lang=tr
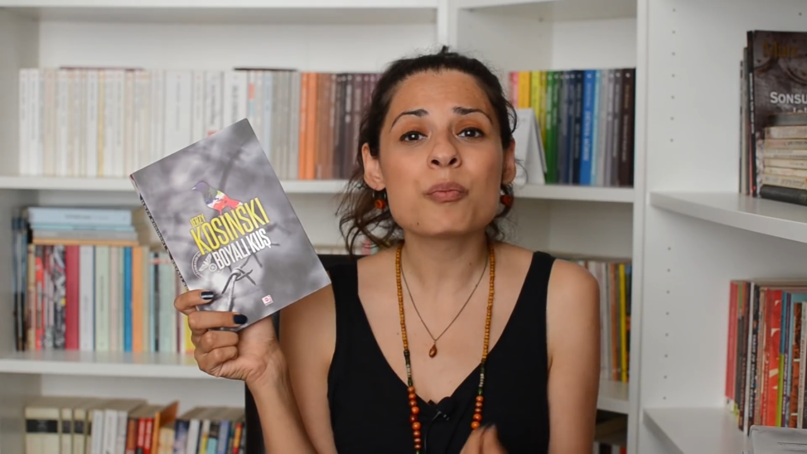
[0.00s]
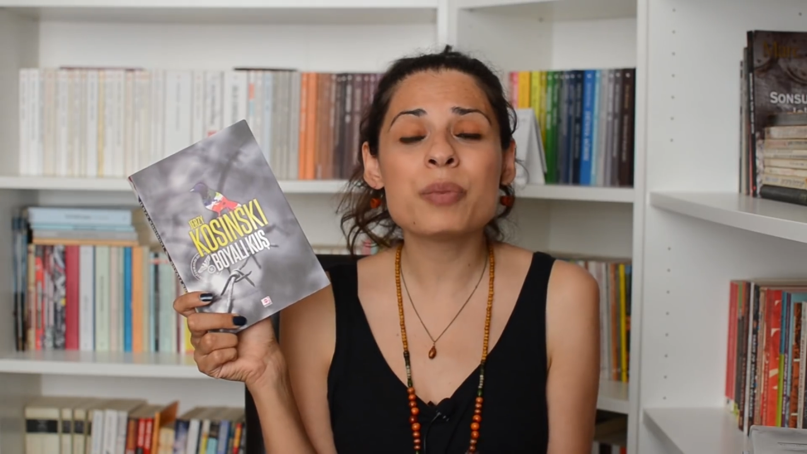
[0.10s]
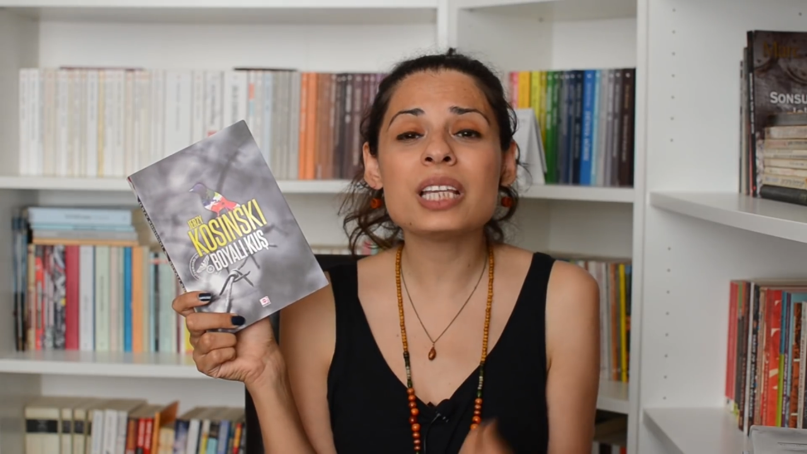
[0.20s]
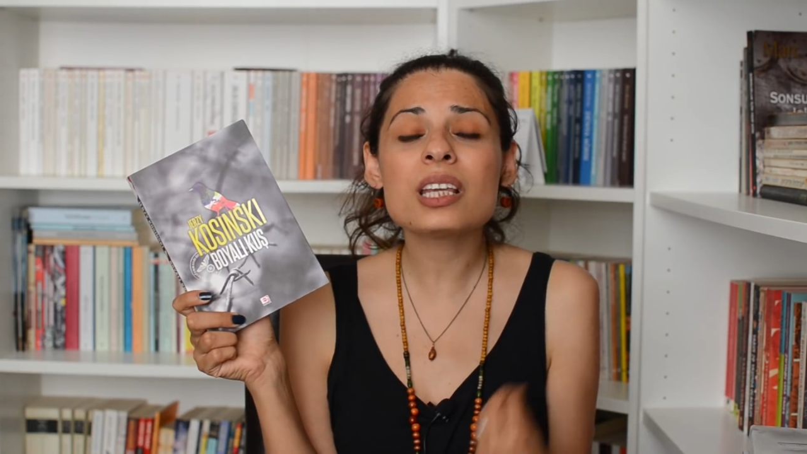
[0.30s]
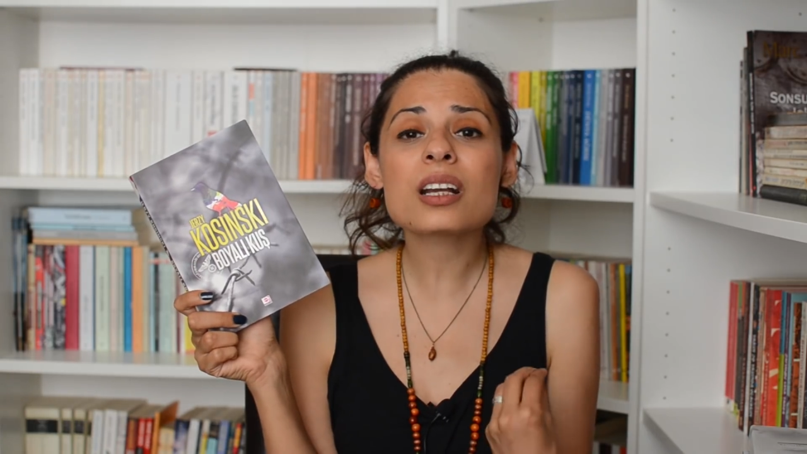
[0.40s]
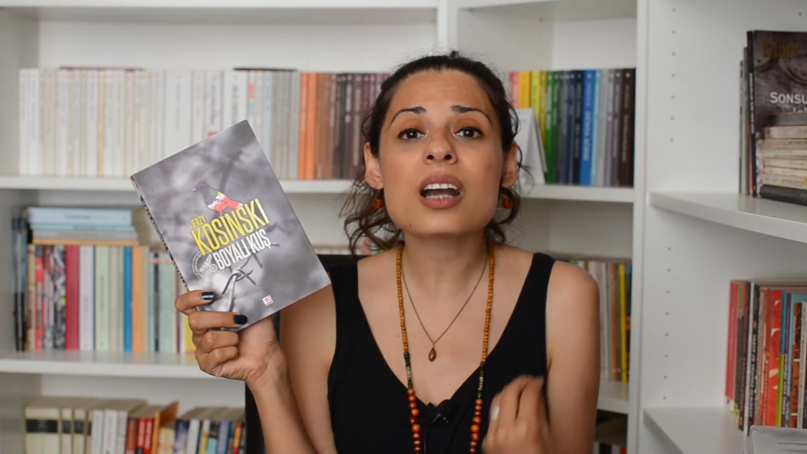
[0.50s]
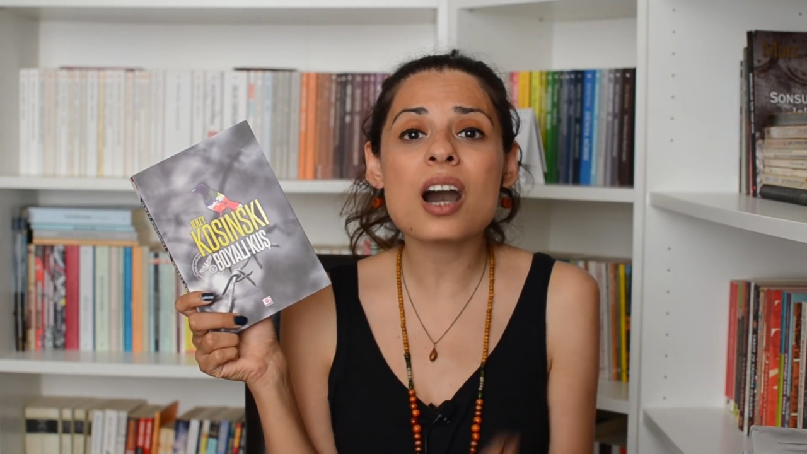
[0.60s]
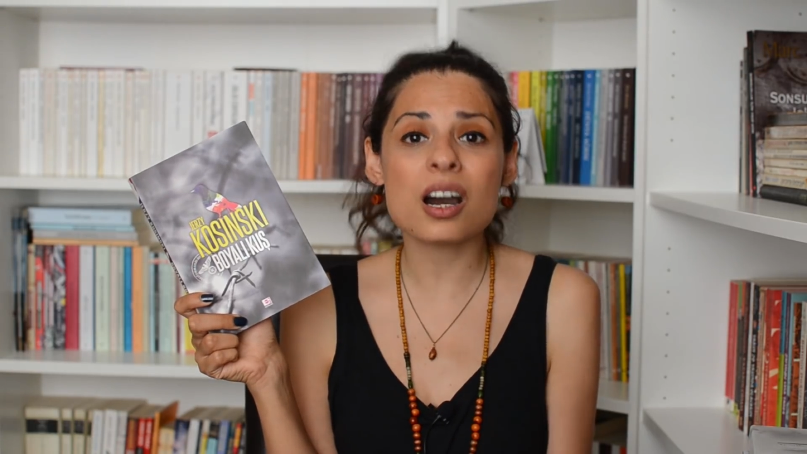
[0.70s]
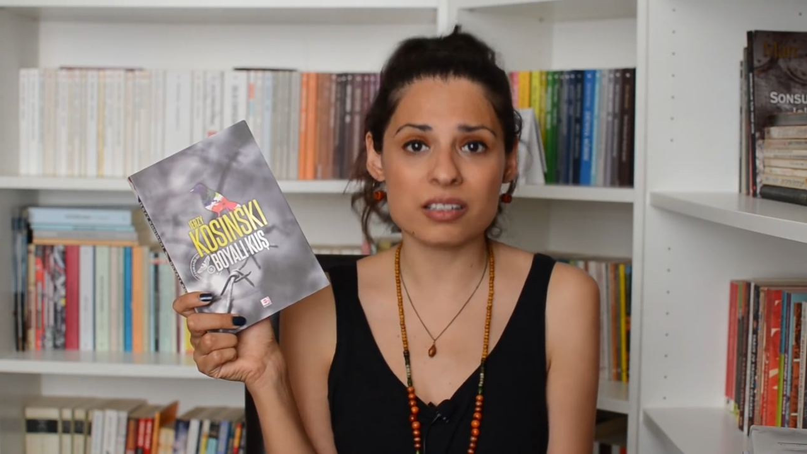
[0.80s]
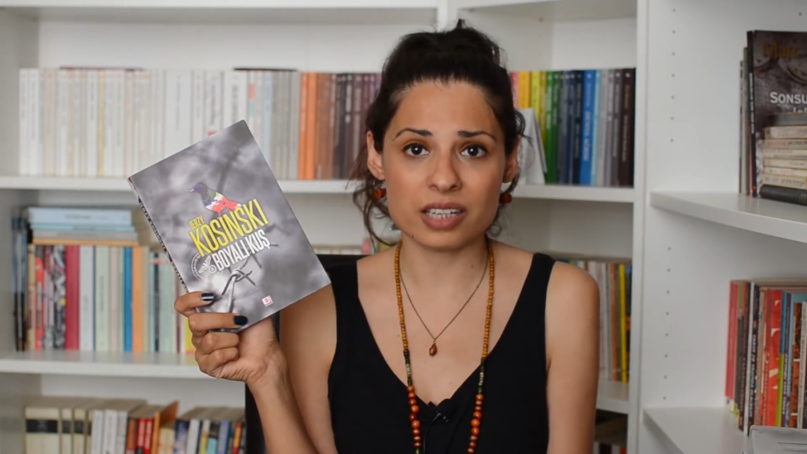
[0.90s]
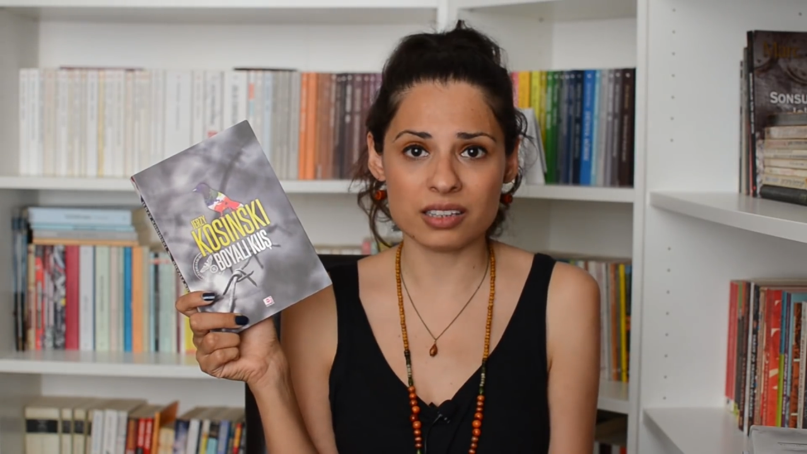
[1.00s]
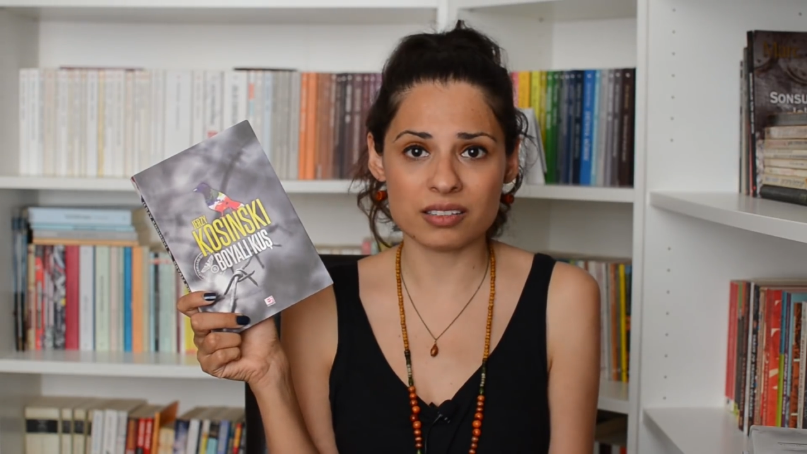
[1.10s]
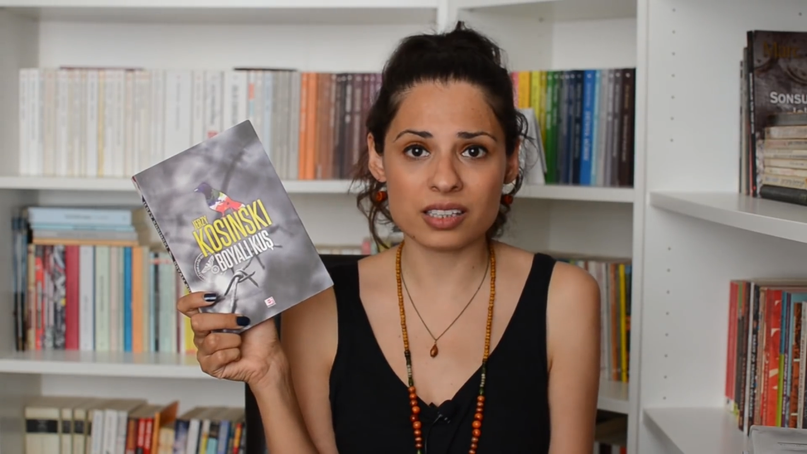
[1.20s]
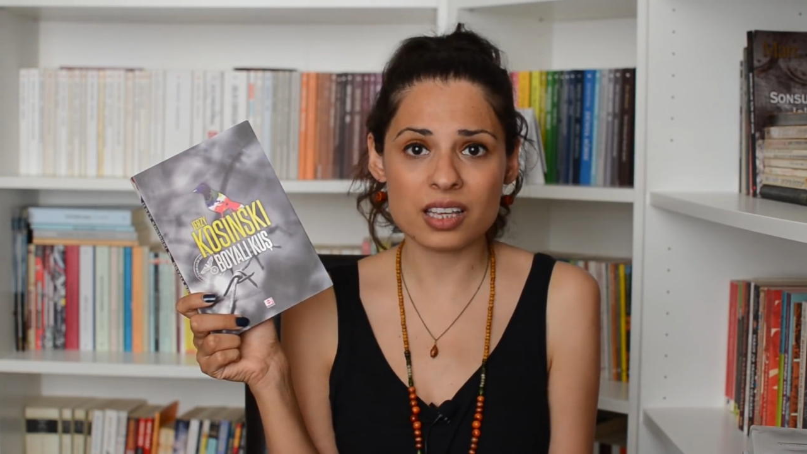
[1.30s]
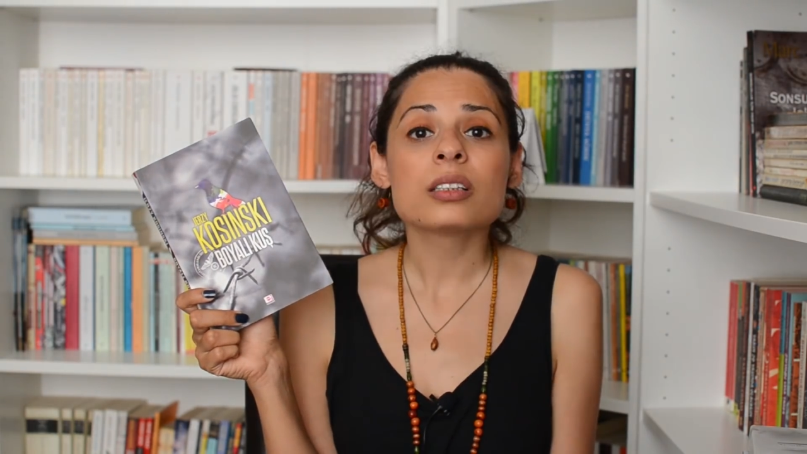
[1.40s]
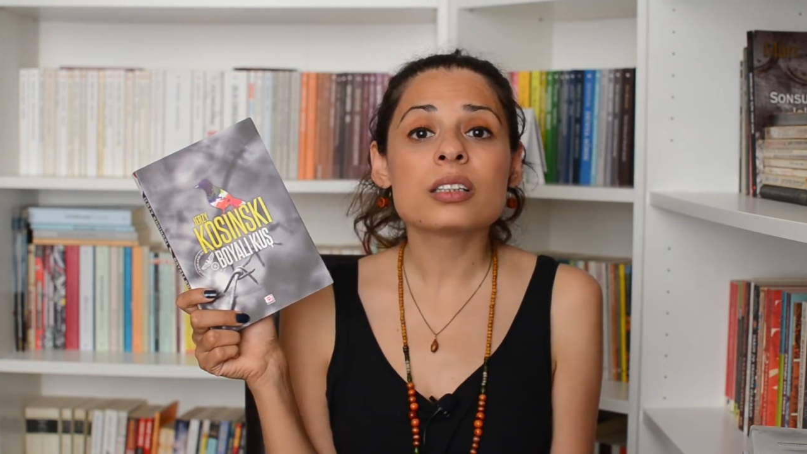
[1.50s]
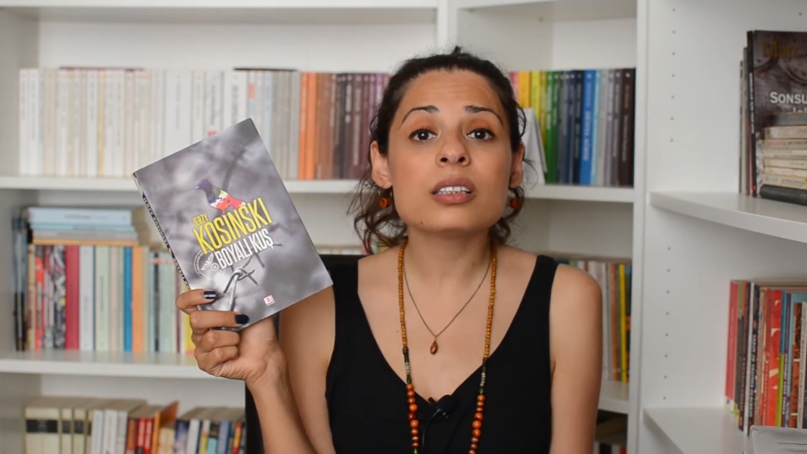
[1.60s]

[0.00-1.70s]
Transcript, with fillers: beni kahretti.